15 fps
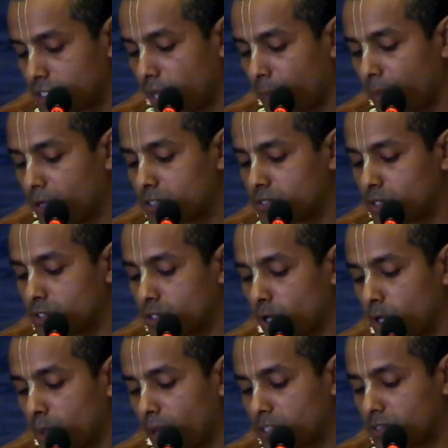সমস্ত
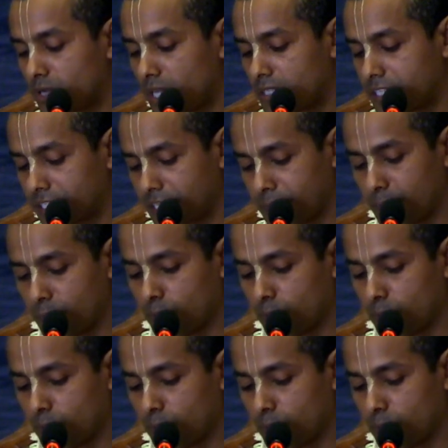জড় বাসনা থেকে